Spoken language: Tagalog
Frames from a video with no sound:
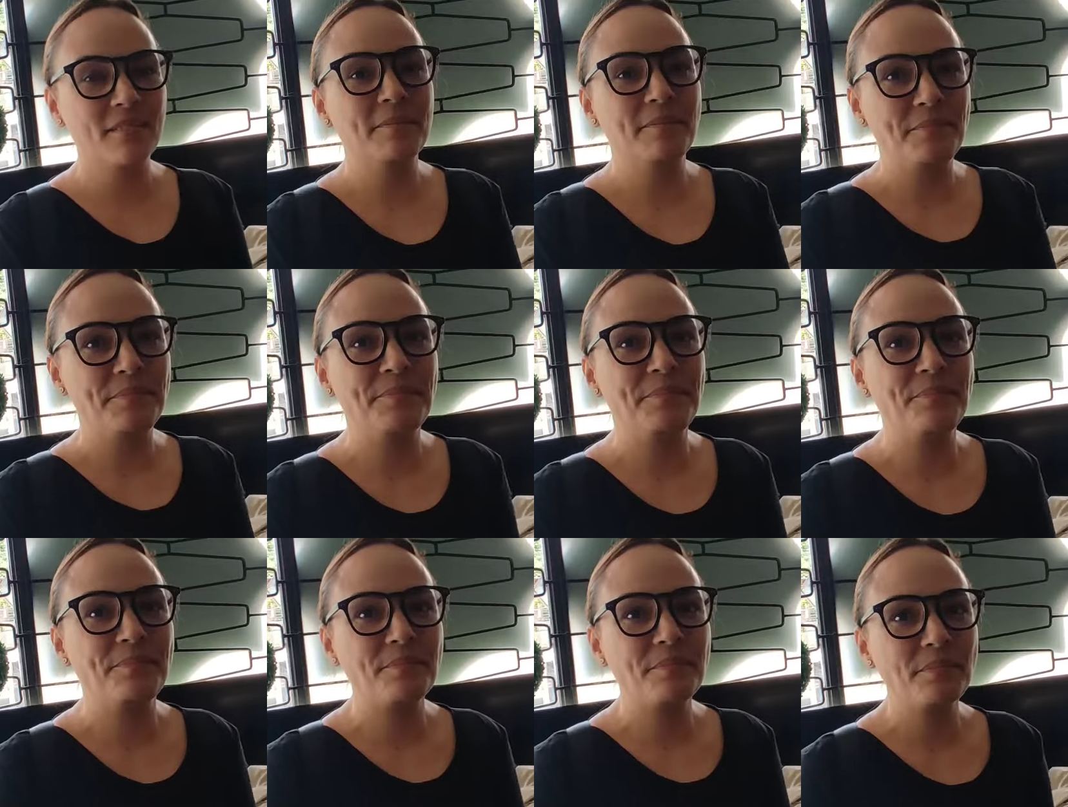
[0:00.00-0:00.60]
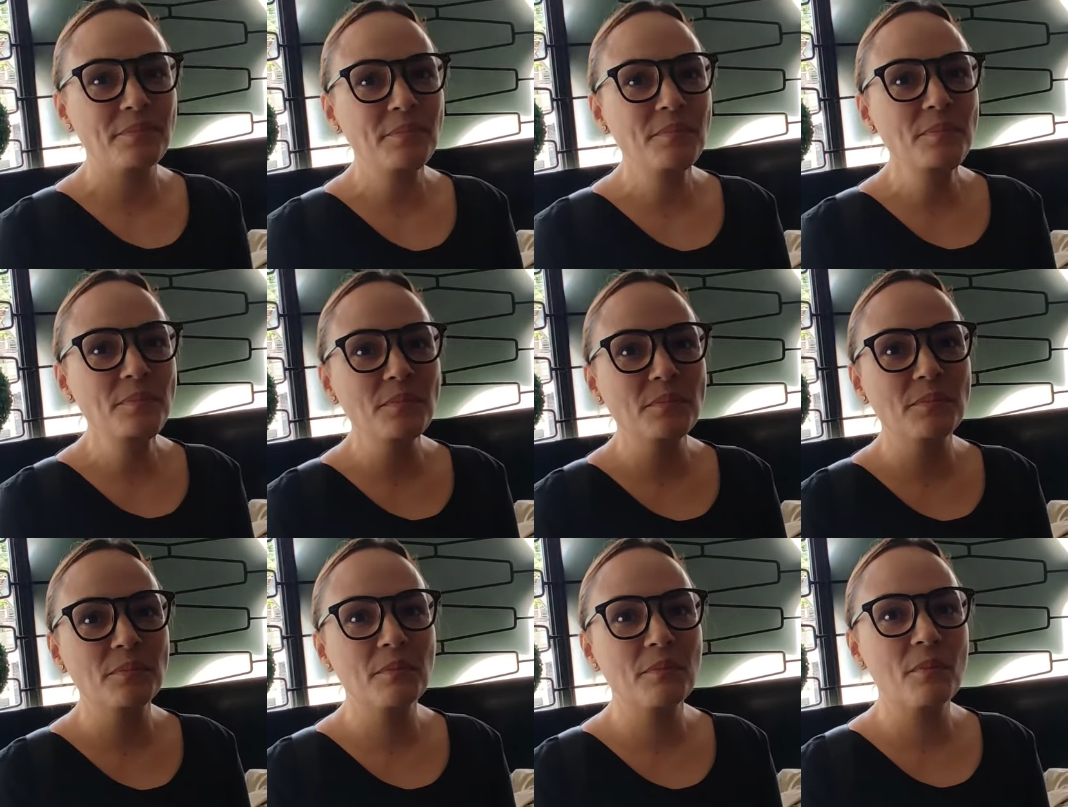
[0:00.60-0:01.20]
Despite
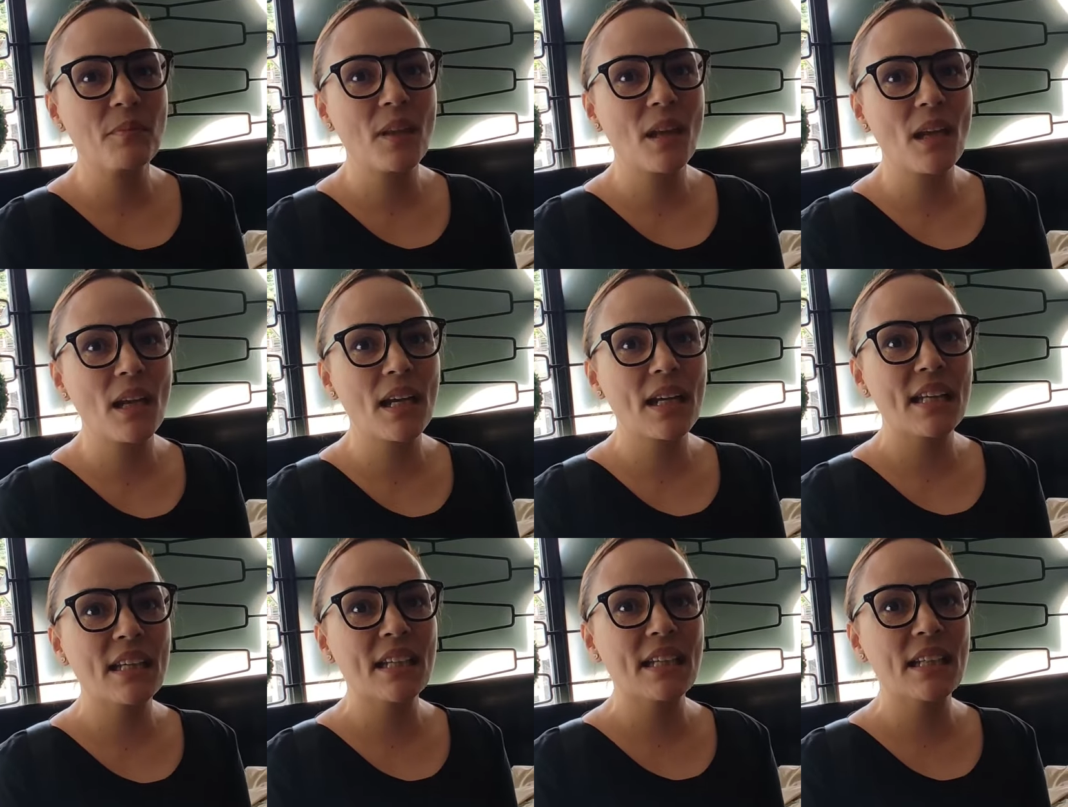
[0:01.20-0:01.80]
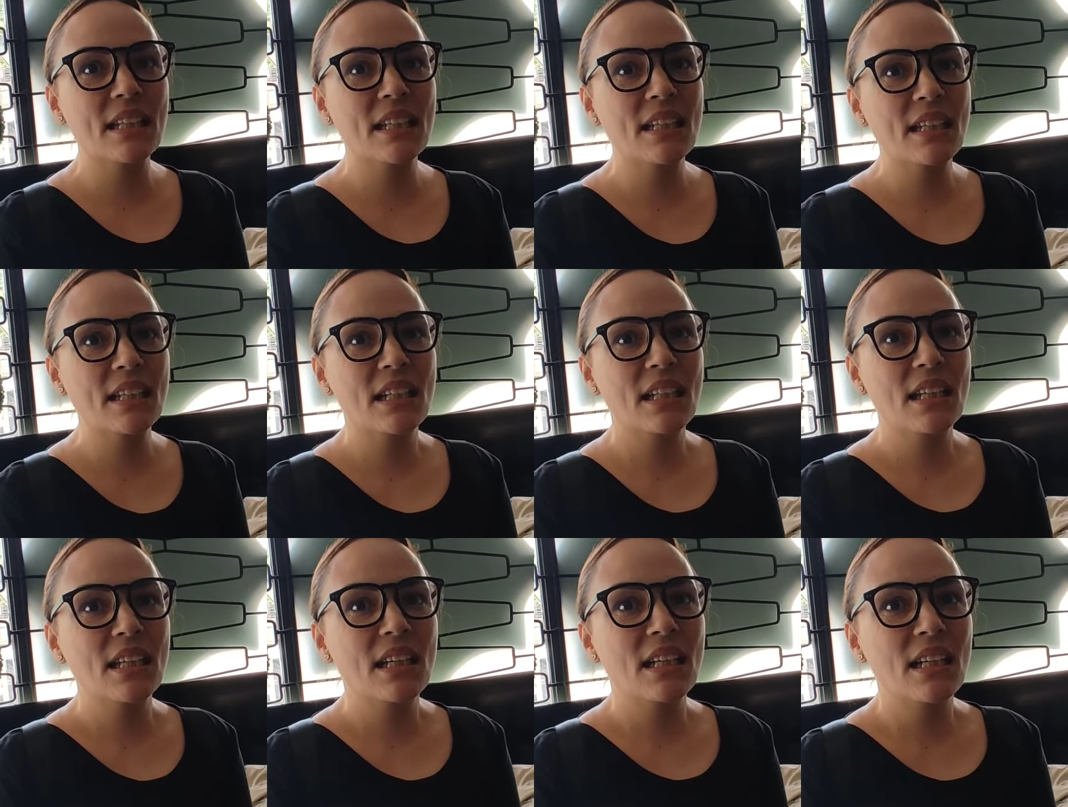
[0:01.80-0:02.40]
na, pero okay naman
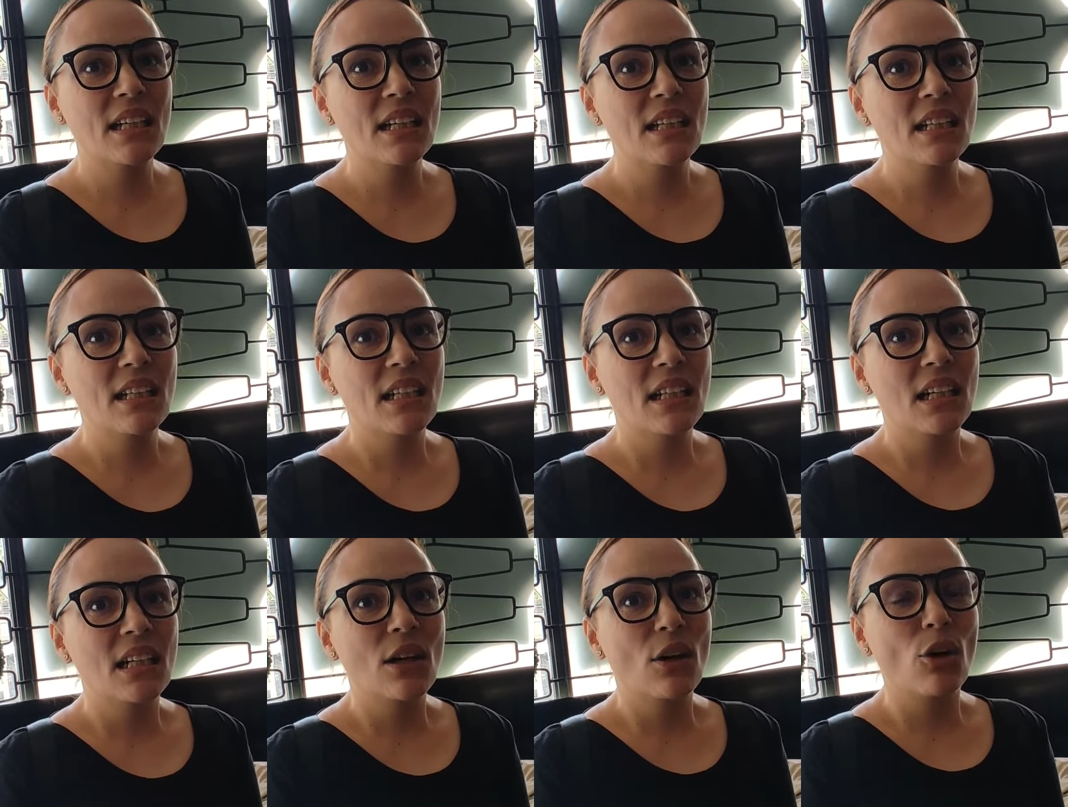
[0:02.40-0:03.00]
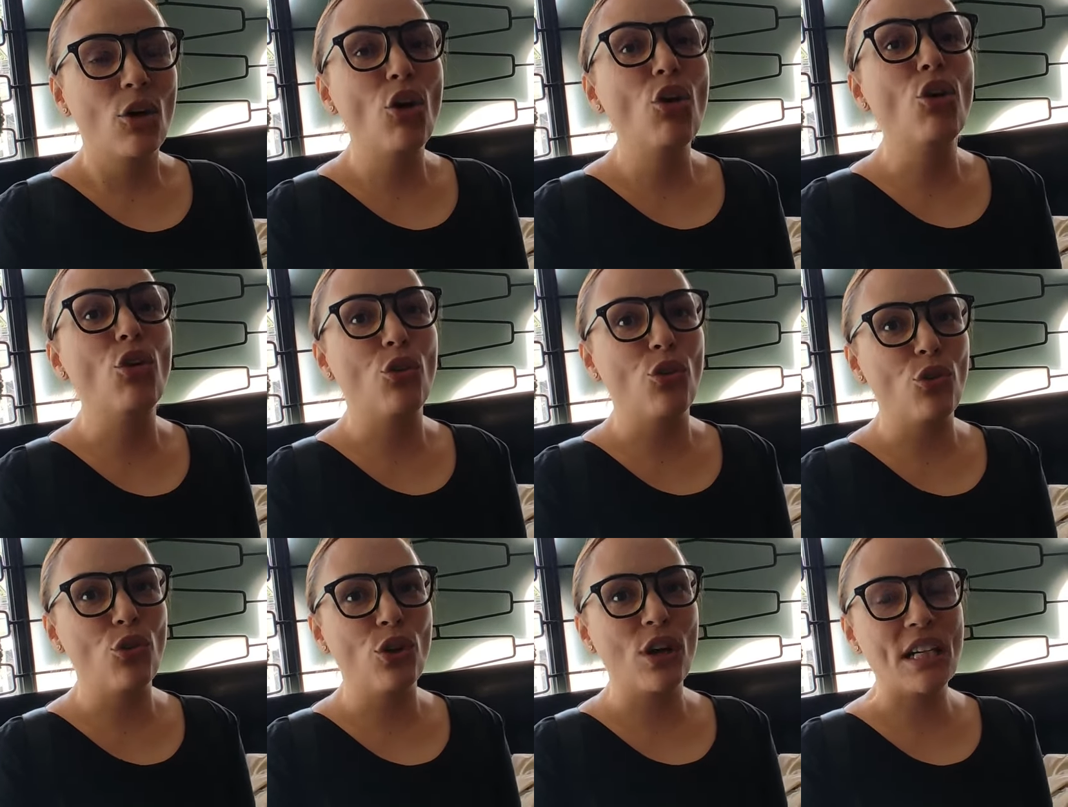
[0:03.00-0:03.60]
naman po kayo ni Ma'am Nora.
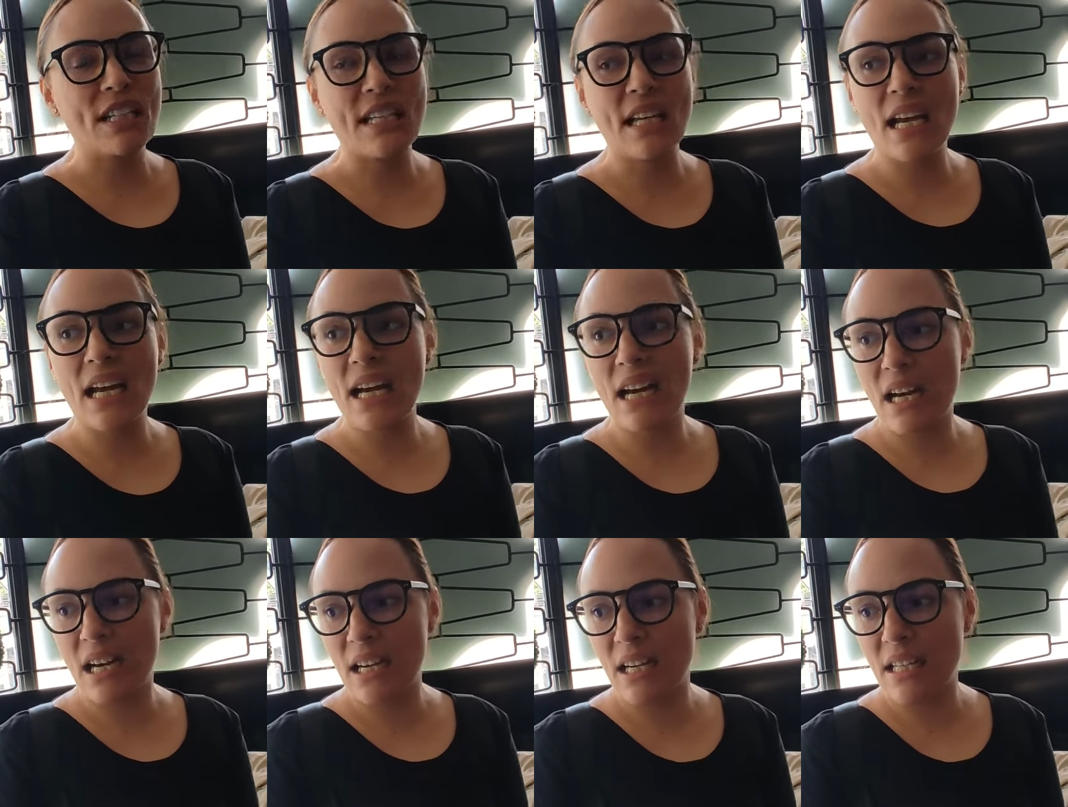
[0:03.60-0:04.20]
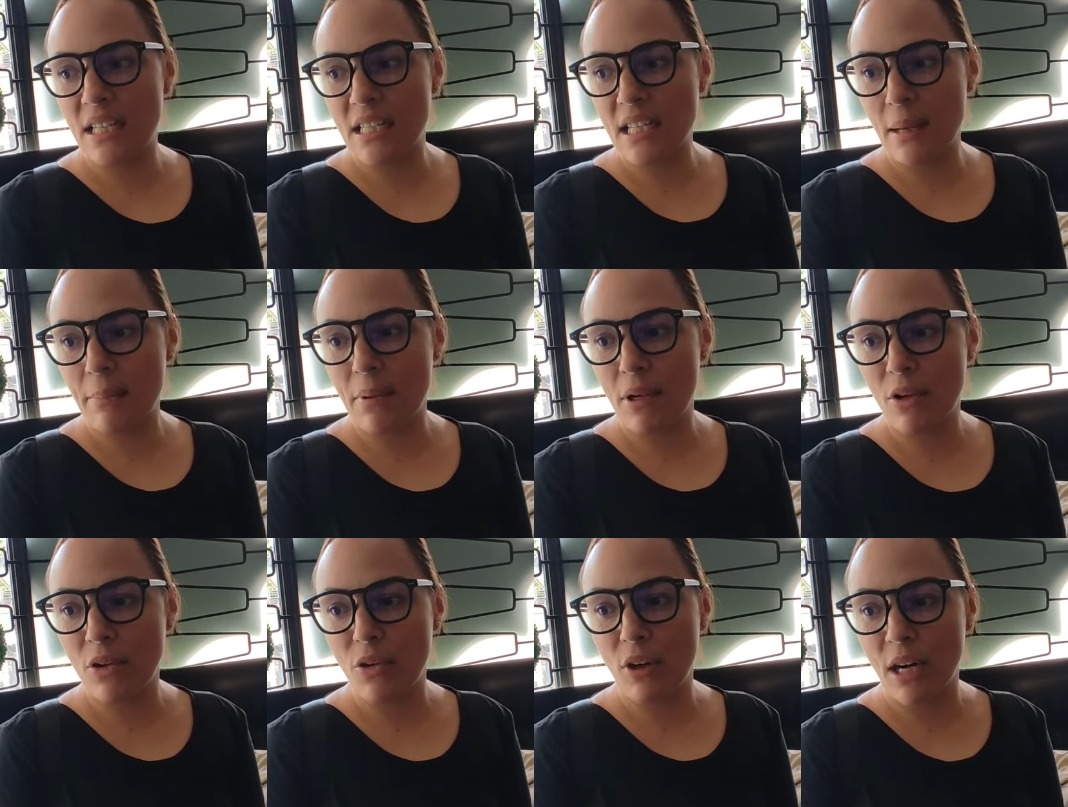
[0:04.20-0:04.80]
Oo, kasi nga, ah,
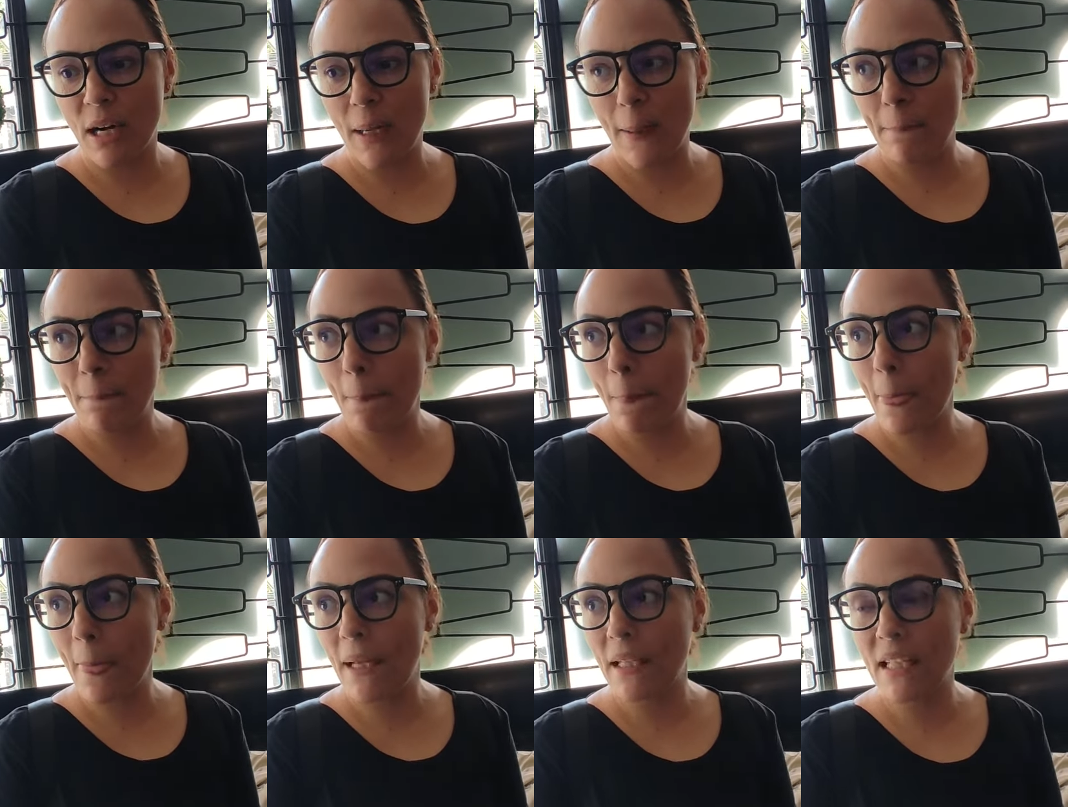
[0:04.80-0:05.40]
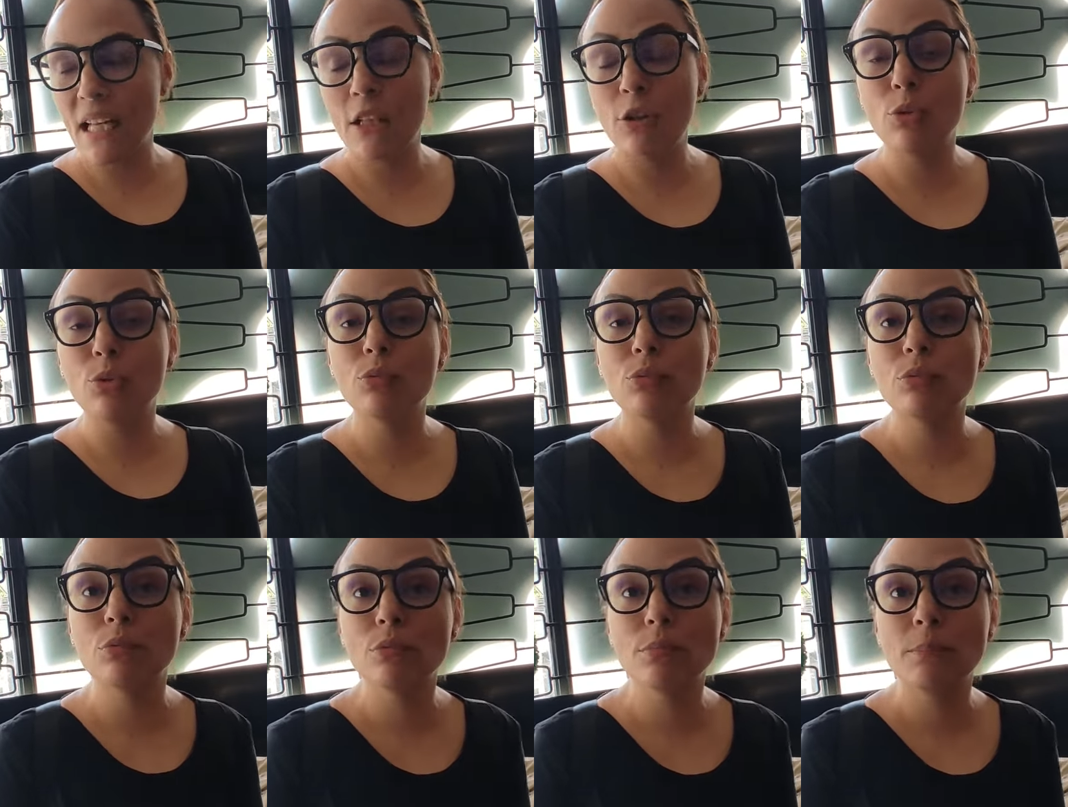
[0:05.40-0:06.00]
sabi ko nga, netong